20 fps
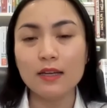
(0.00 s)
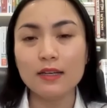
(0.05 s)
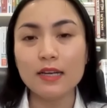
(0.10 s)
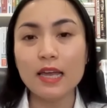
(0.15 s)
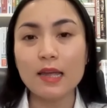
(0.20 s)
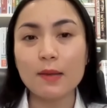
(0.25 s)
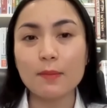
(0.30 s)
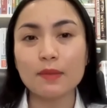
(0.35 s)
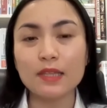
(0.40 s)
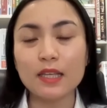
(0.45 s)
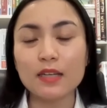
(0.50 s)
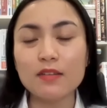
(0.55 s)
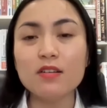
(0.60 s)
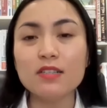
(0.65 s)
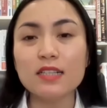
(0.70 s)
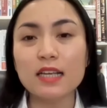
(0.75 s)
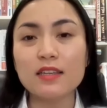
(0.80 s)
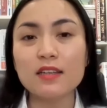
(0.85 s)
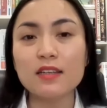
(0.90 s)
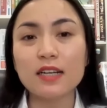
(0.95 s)
để người ta
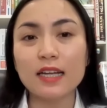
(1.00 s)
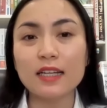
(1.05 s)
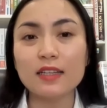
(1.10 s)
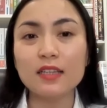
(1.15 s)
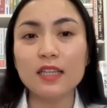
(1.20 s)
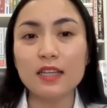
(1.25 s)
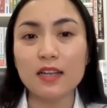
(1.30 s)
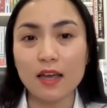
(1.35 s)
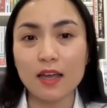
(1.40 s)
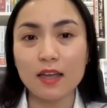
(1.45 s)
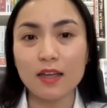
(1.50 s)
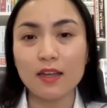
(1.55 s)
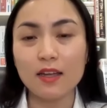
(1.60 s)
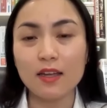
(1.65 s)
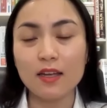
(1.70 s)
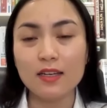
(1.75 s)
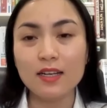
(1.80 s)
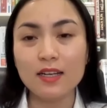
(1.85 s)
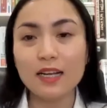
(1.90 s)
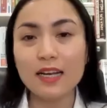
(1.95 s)
đưa ra những cái tỷ lệ
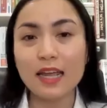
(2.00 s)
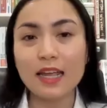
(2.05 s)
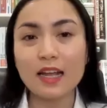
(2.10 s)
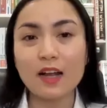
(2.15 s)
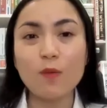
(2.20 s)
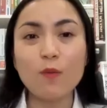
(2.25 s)
thế cái này